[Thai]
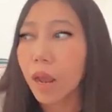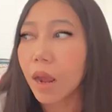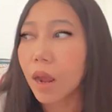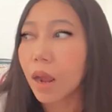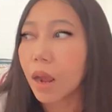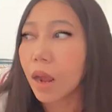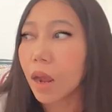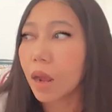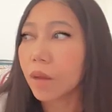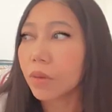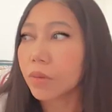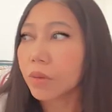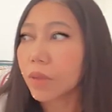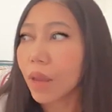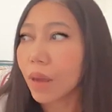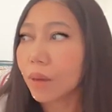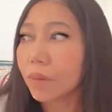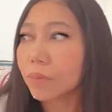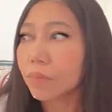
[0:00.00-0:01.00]
อ่า อ
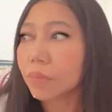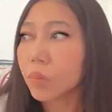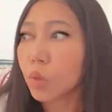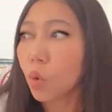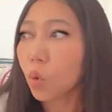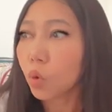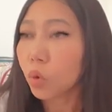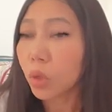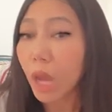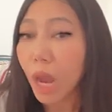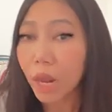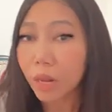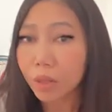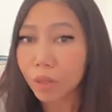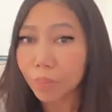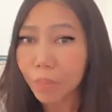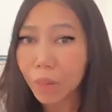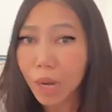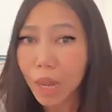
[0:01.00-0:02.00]
ย่างยกตัวอย่าง
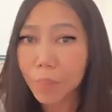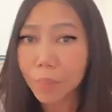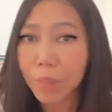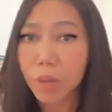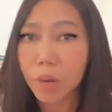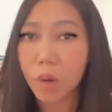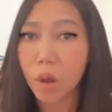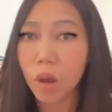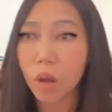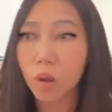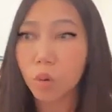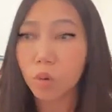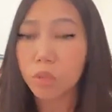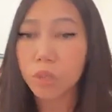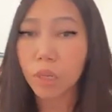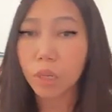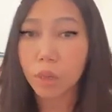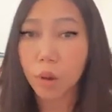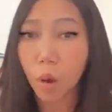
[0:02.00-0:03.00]
เมื่อหลายปีก่อนเรารู้
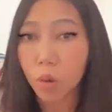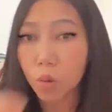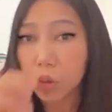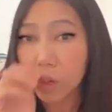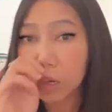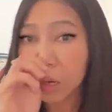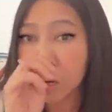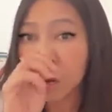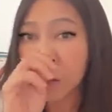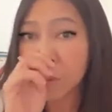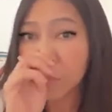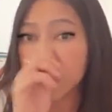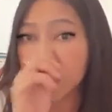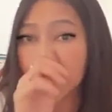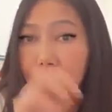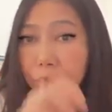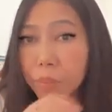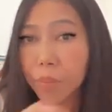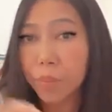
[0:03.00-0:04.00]
จักน้องคนหนึ่งอ่ะ
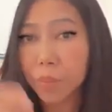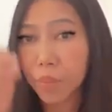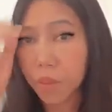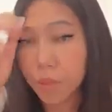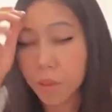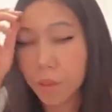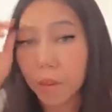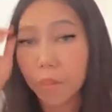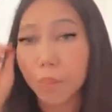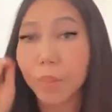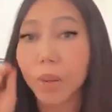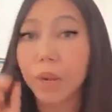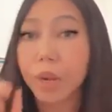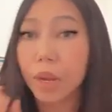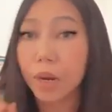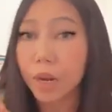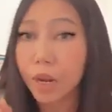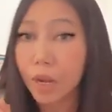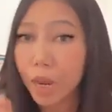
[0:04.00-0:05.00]
เป็น
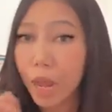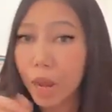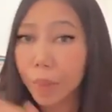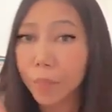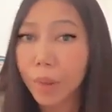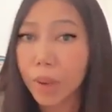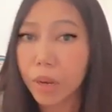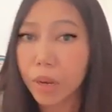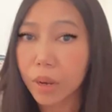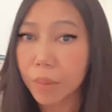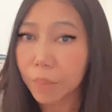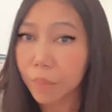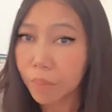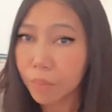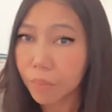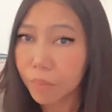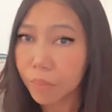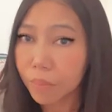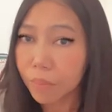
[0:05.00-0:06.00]
นักเรียนแลกเปลี่ยน
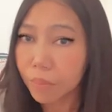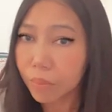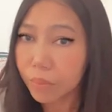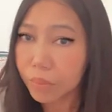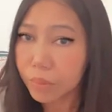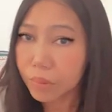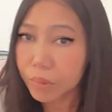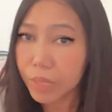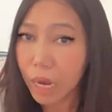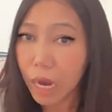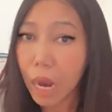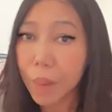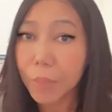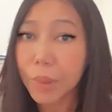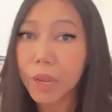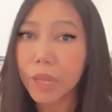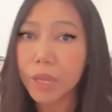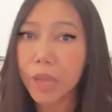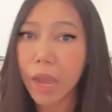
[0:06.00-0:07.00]
จากอ
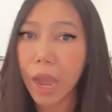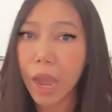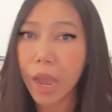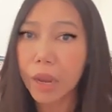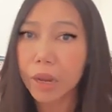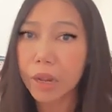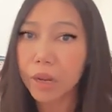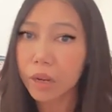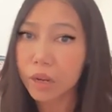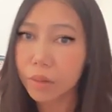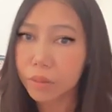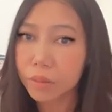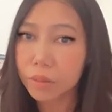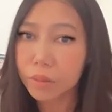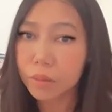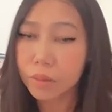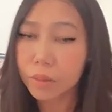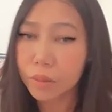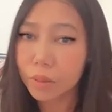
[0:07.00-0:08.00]
เมริกานะ
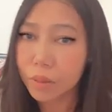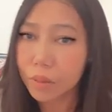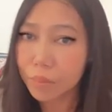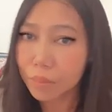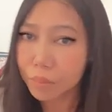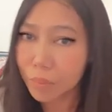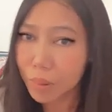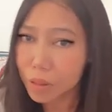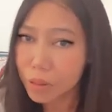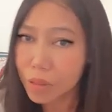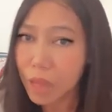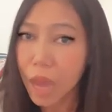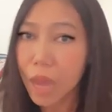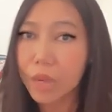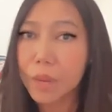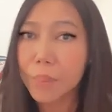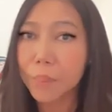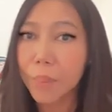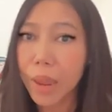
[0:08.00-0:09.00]
ภาษา
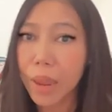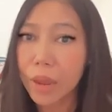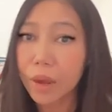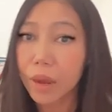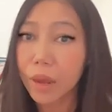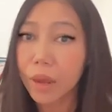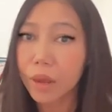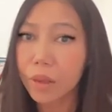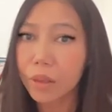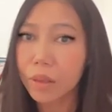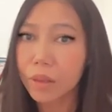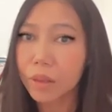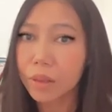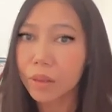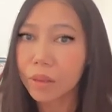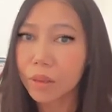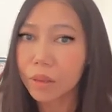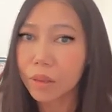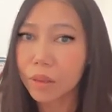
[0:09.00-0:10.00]
นี่เป๊ะนะคะ
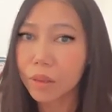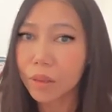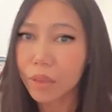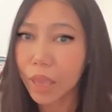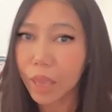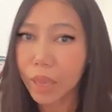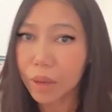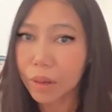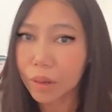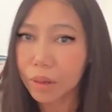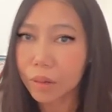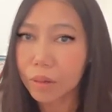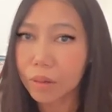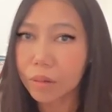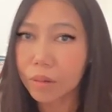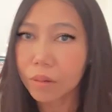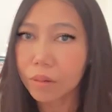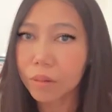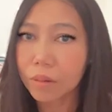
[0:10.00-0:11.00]
เก่ง
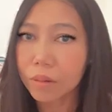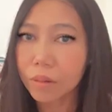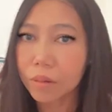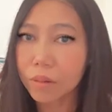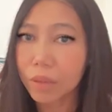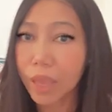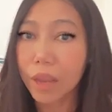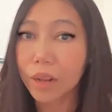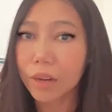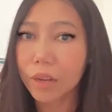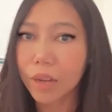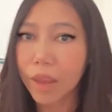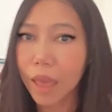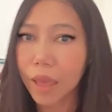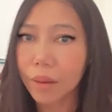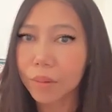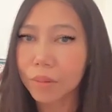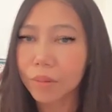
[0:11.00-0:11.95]
เก่งเลยแหละ